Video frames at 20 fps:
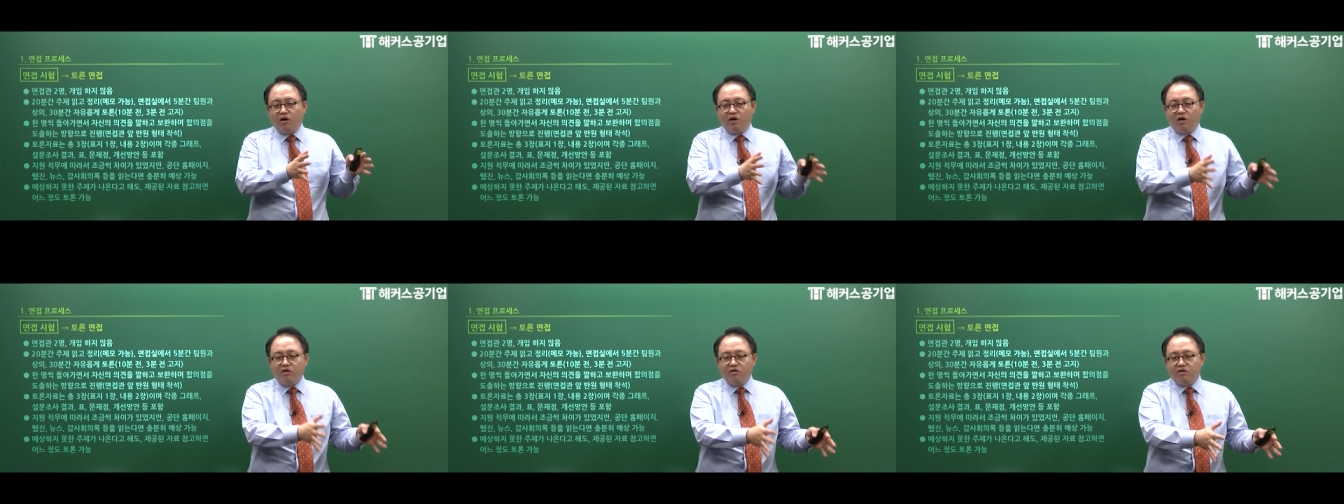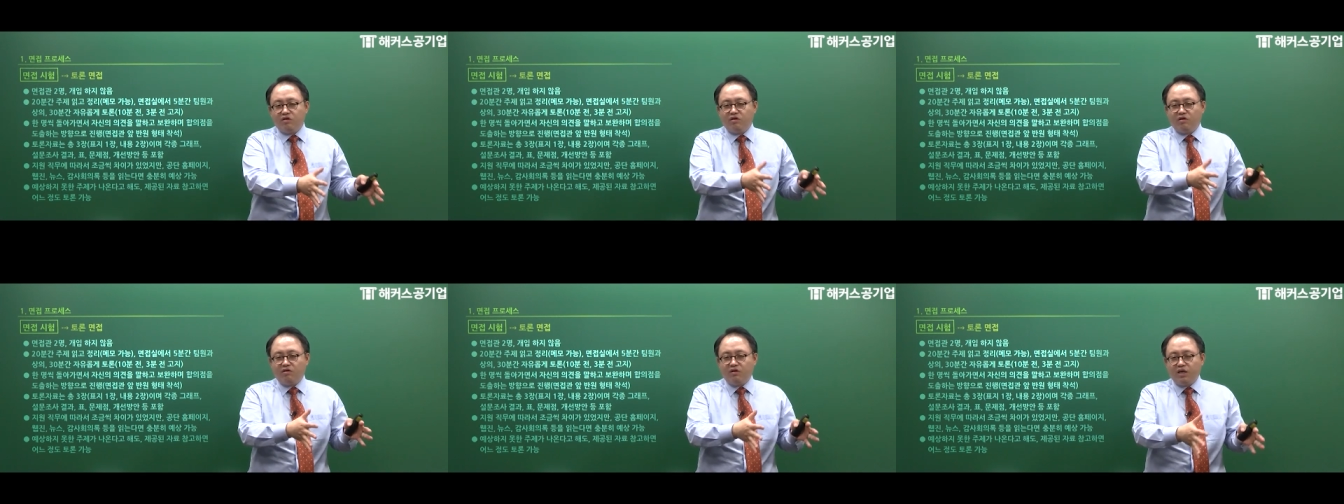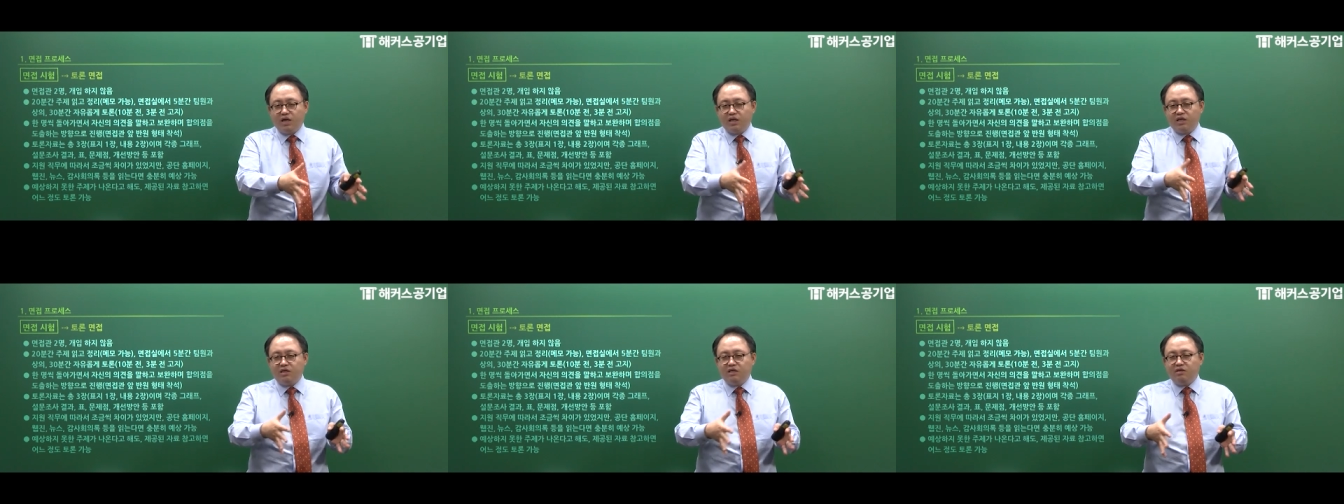
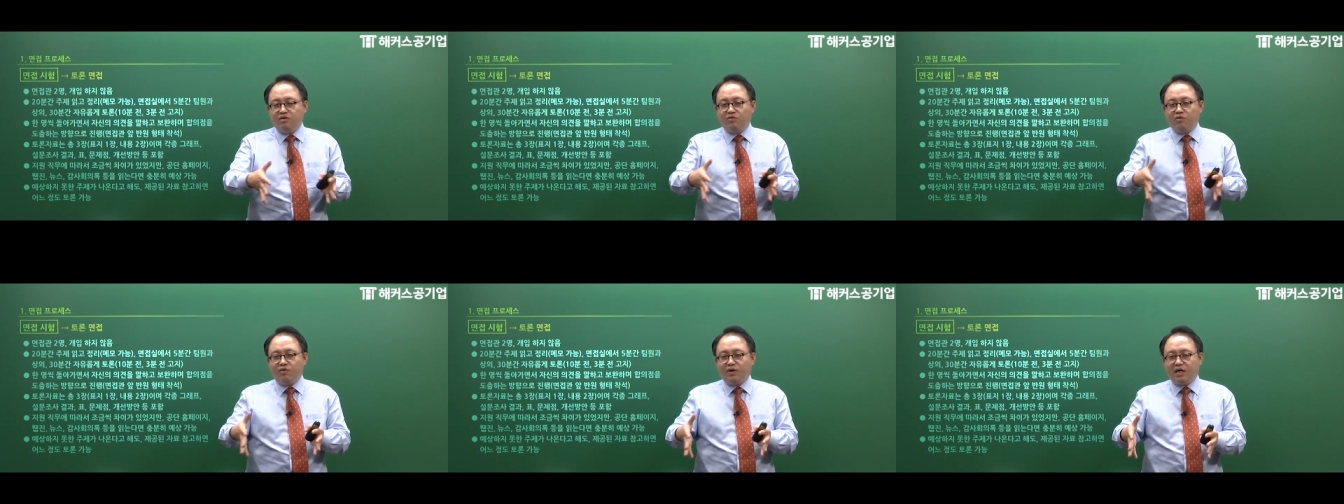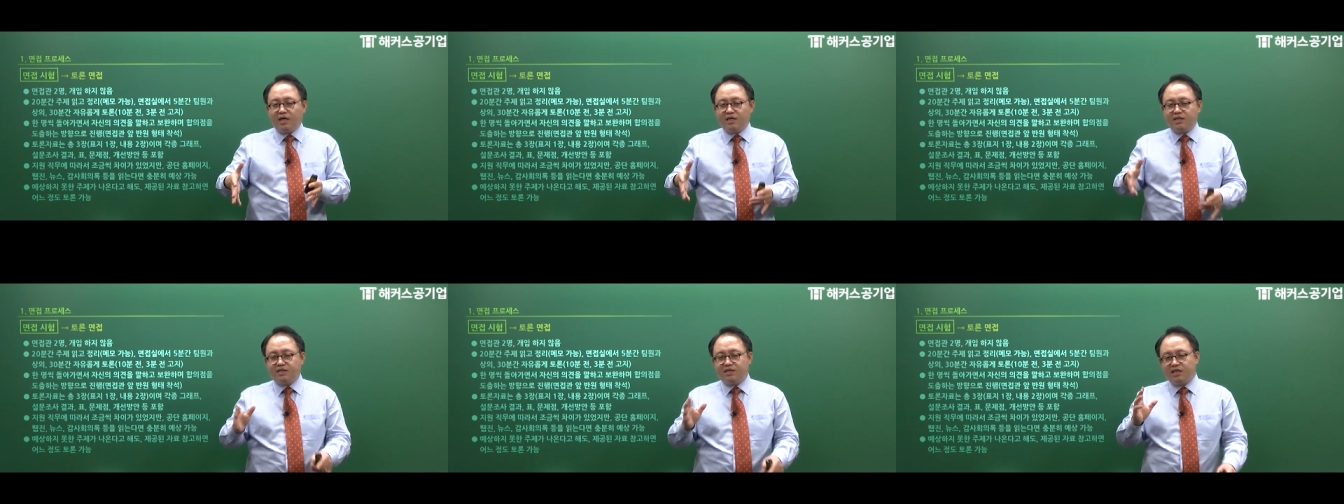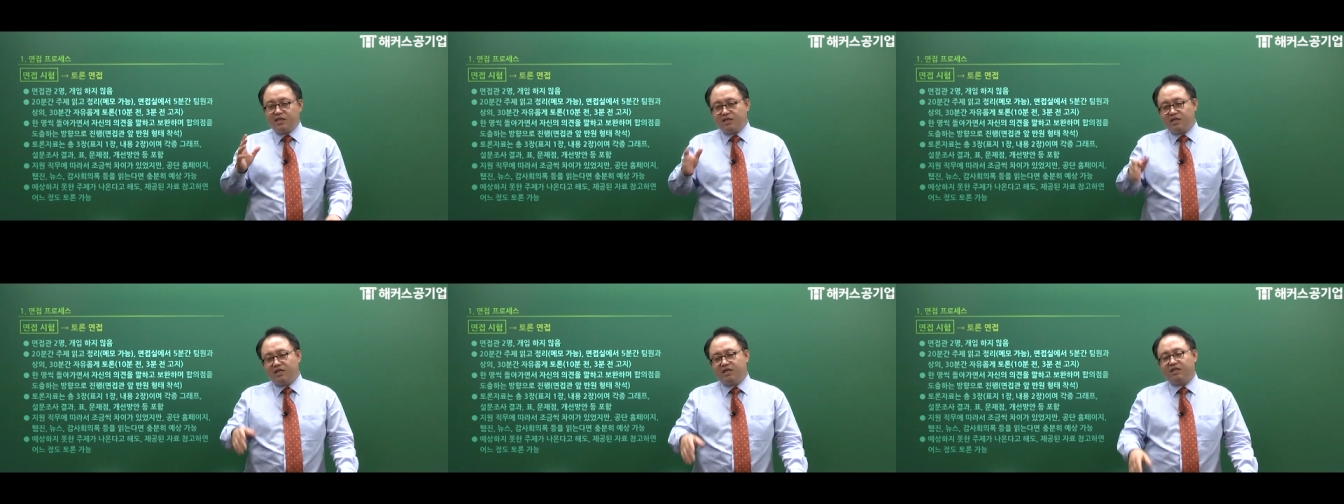어떻게 끌고
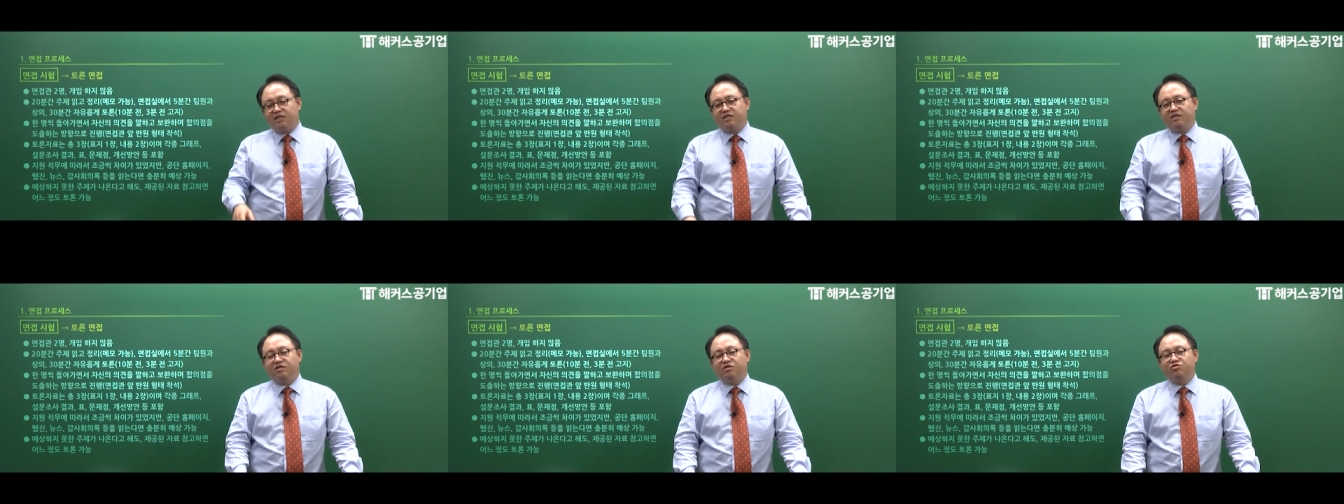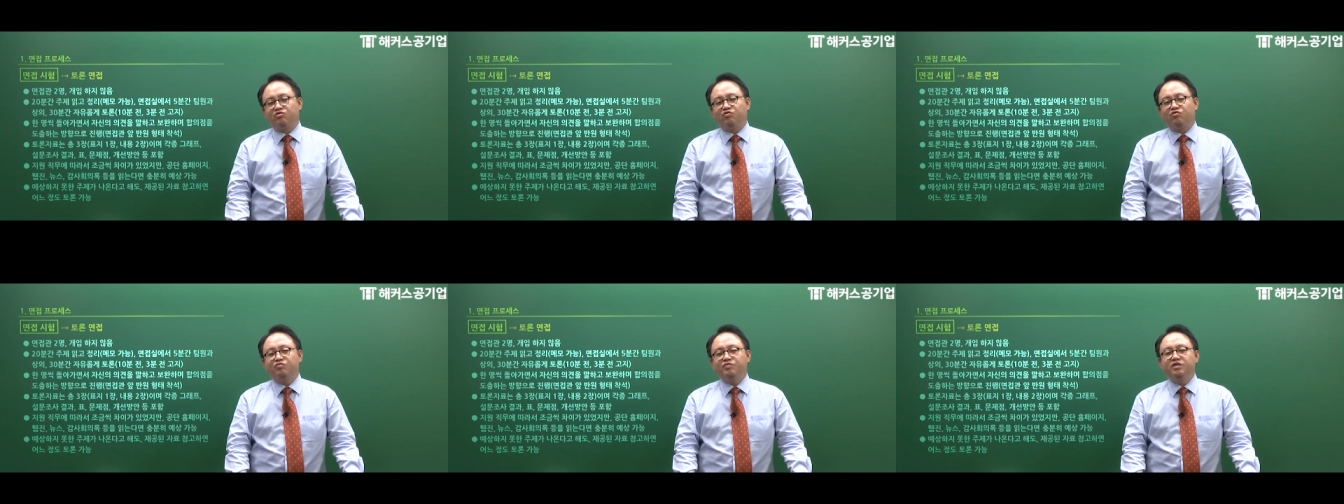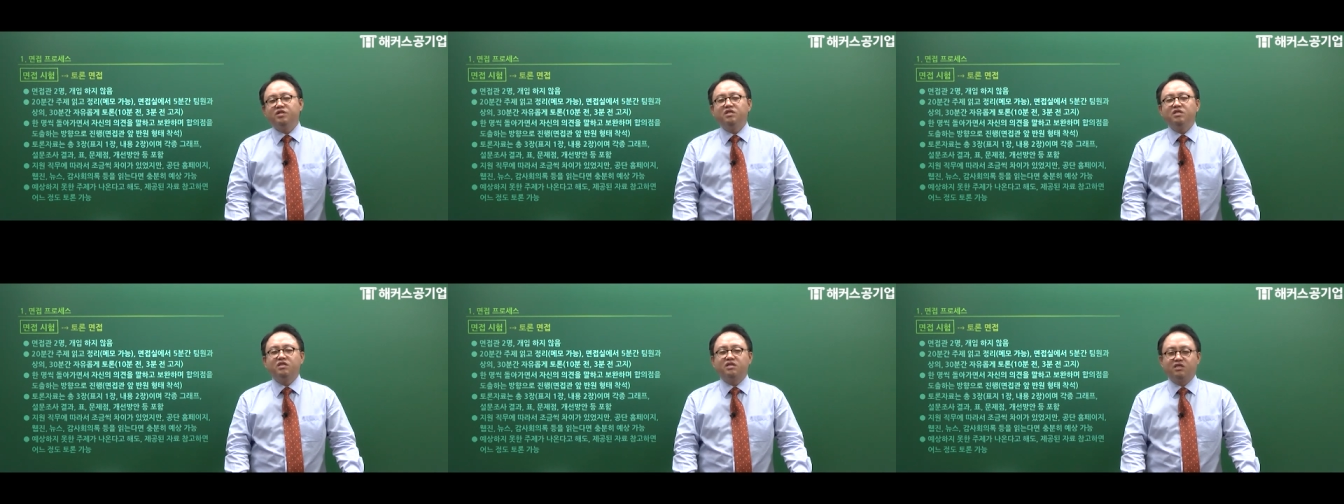갈지에 대해서
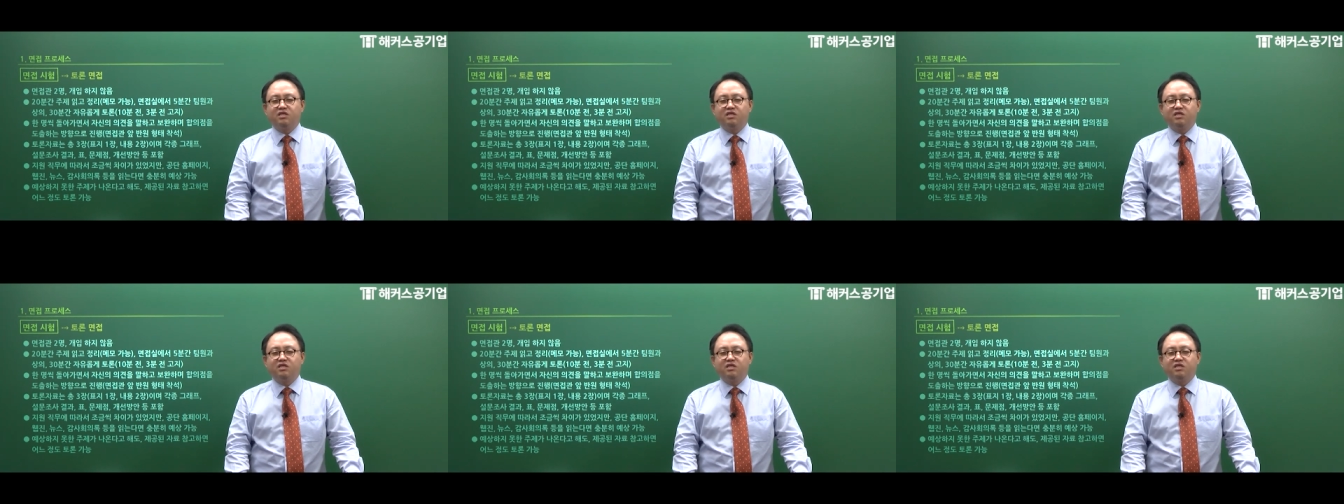조금은